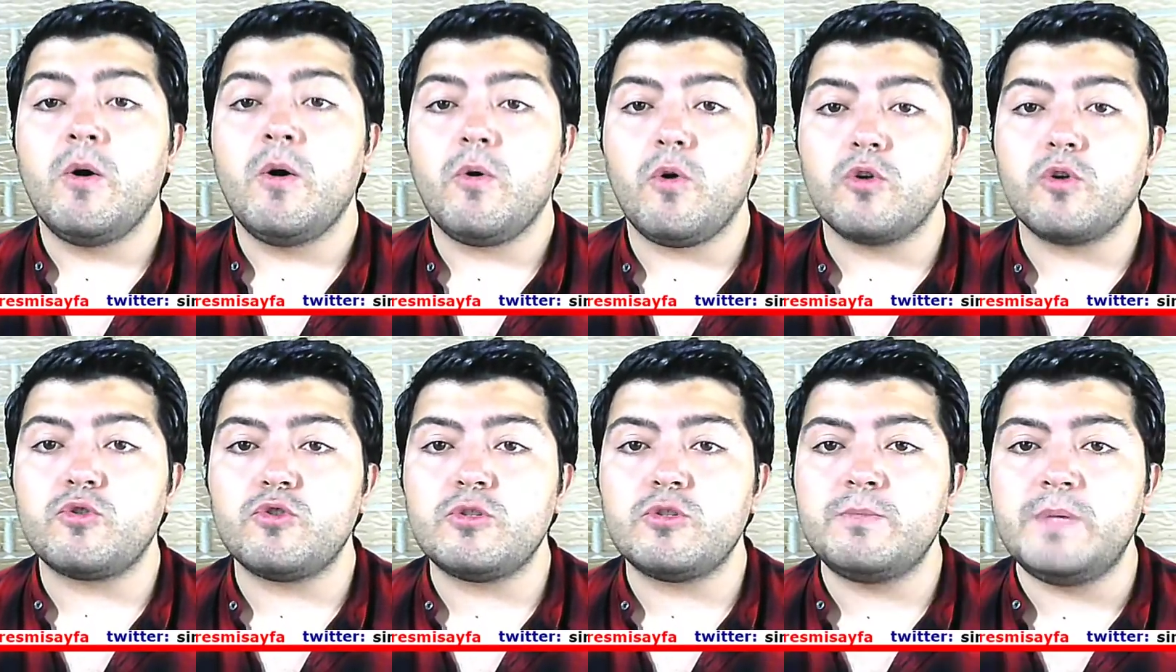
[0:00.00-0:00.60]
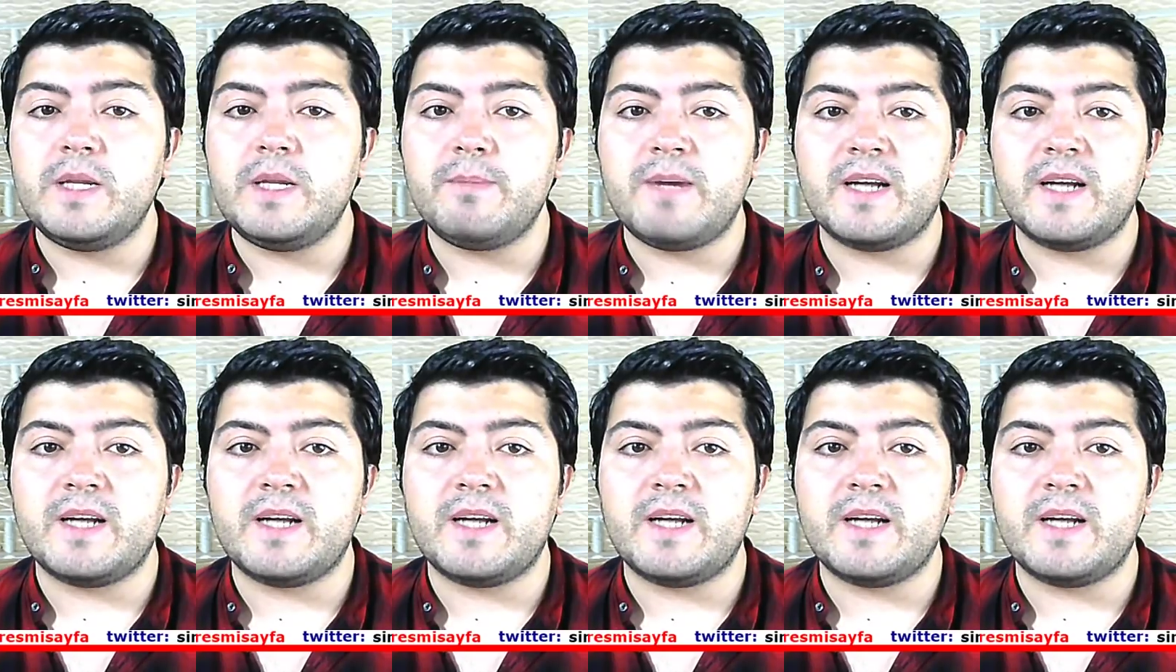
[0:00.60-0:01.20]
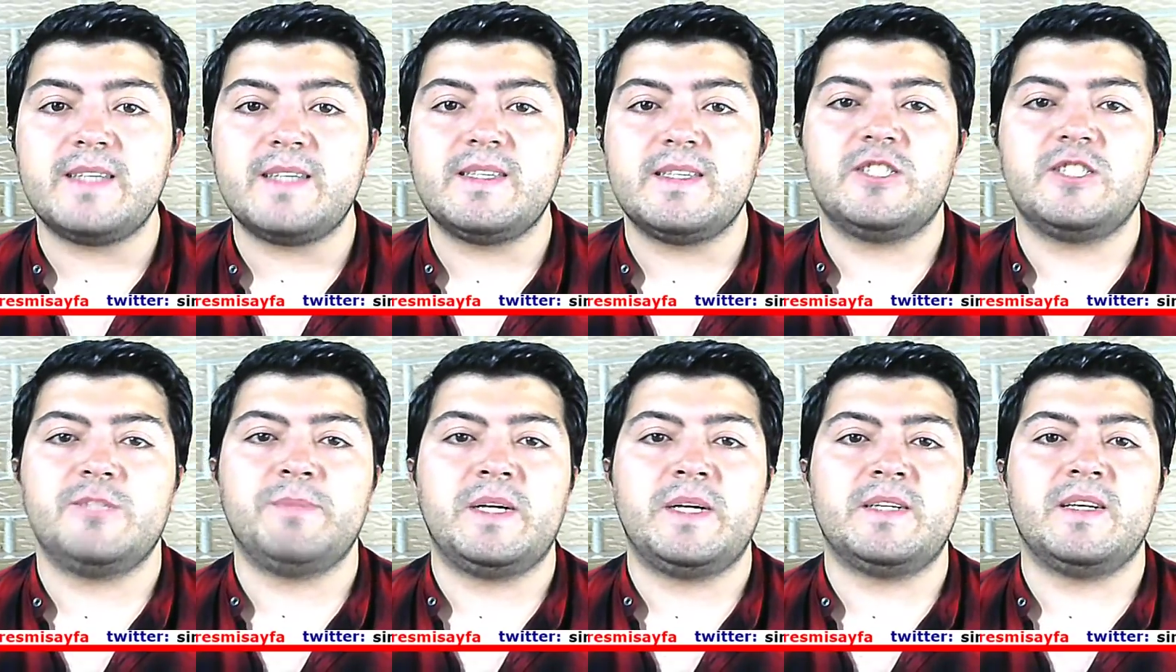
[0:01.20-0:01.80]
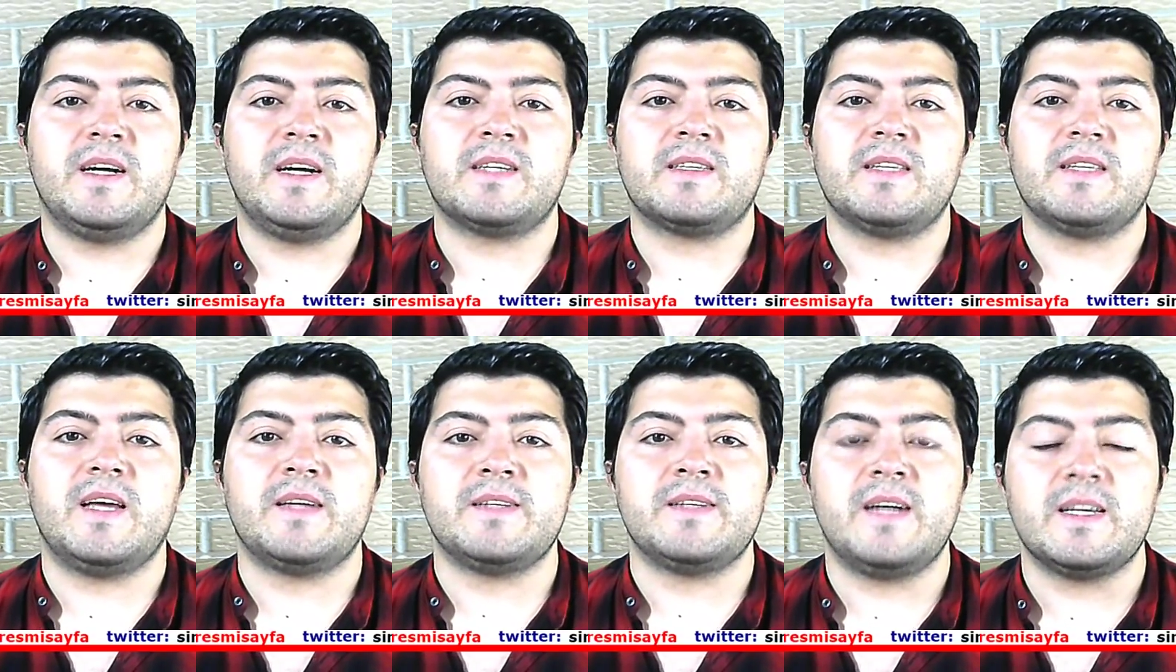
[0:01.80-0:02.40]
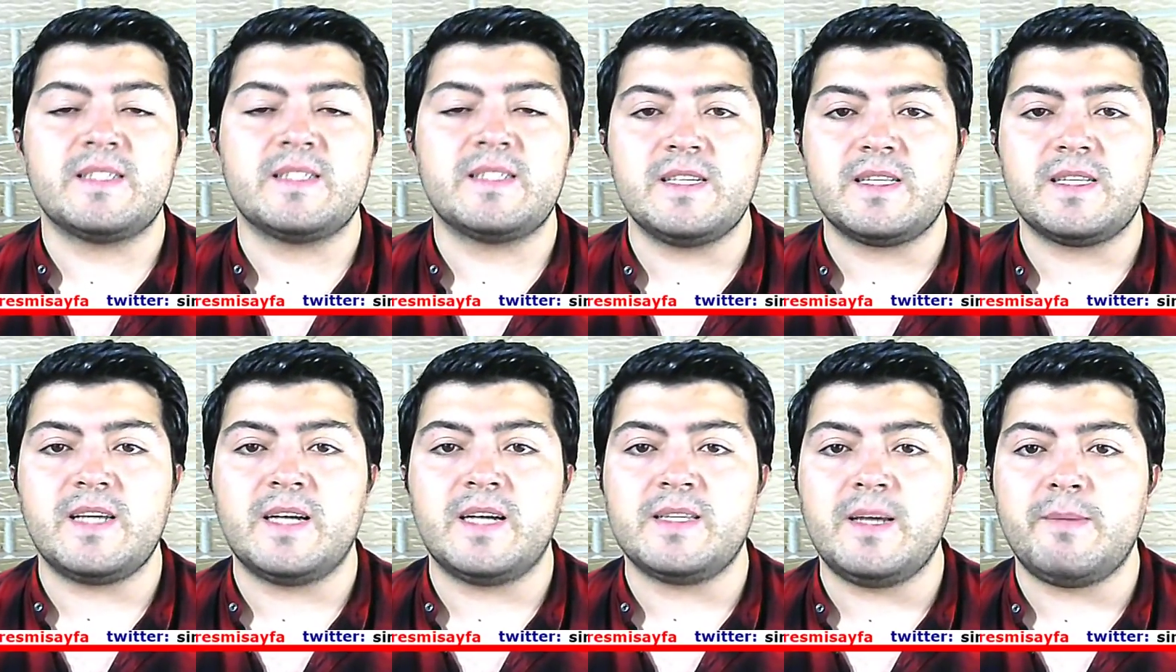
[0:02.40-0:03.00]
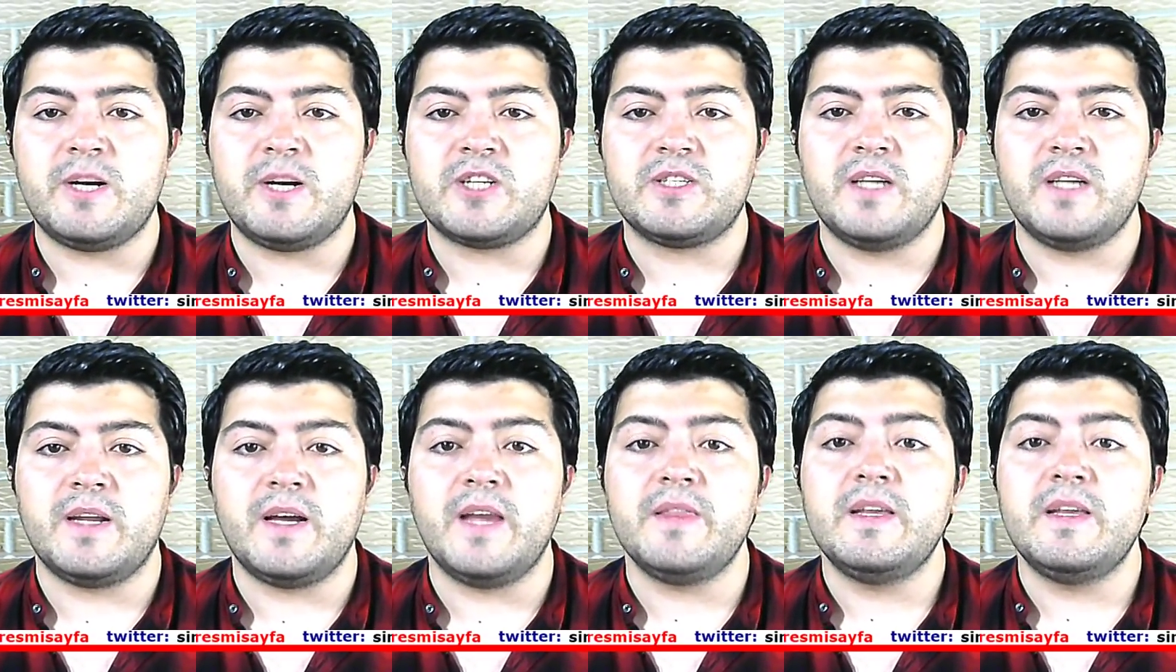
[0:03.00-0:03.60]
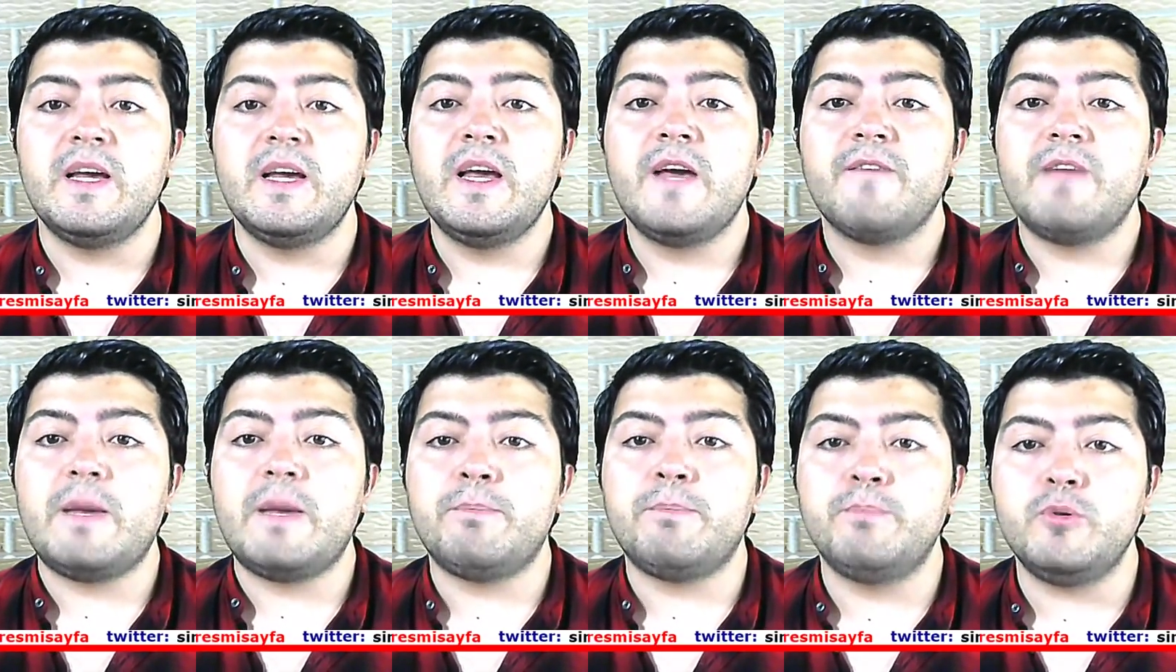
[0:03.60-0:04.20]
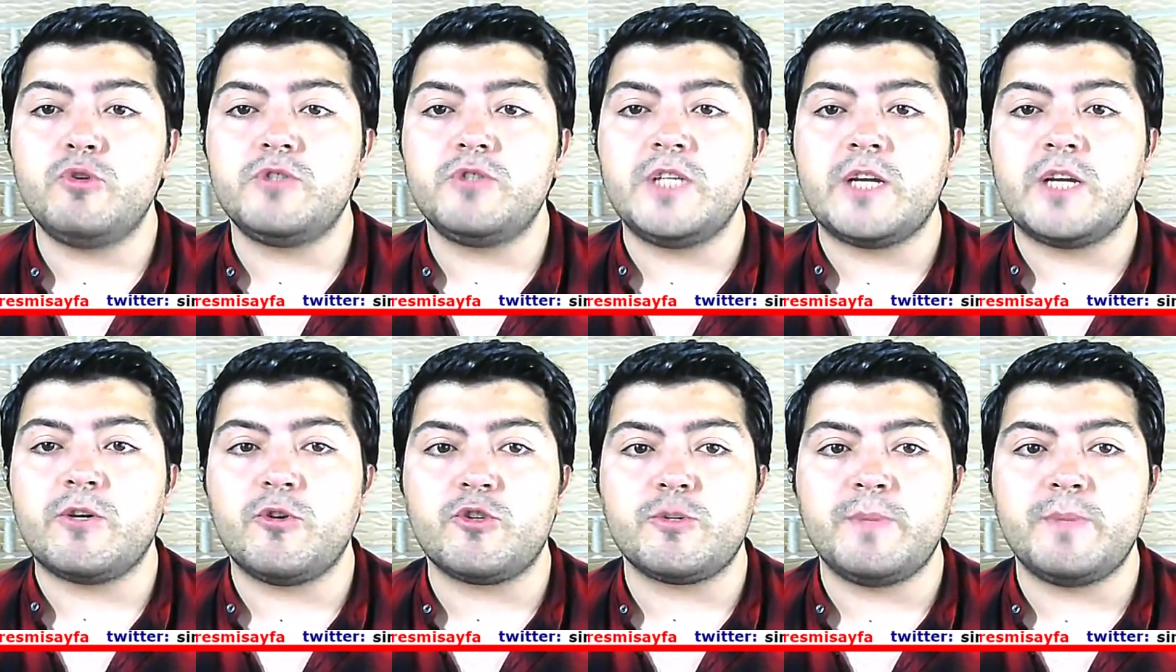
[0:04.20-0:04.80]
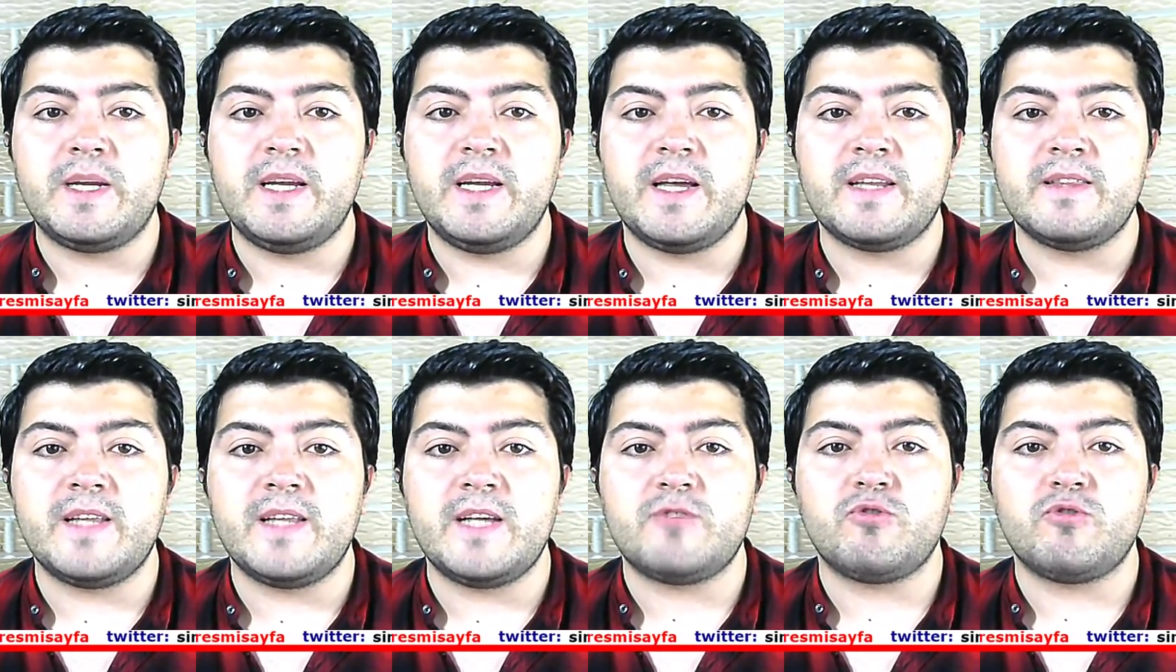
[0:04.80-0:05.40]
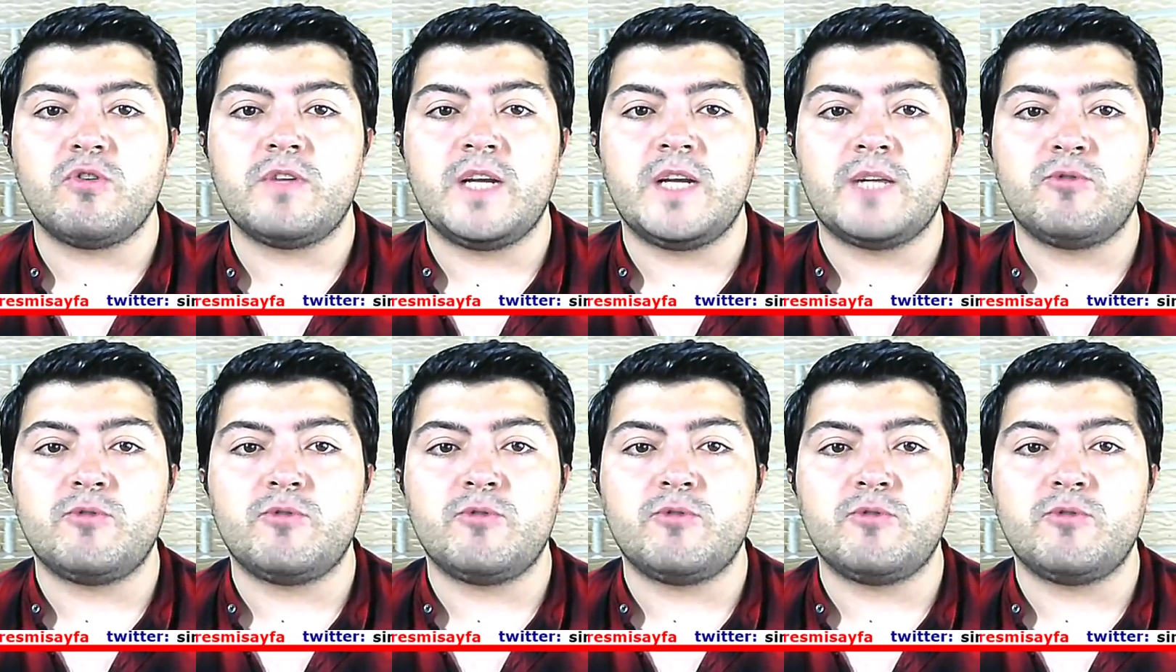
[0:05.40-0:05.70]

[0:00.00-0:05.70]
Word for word: 31 Mart yerel seçimlerinin ardından hazırlıklarına başlanan ve bütçe görüşmelerinden sonra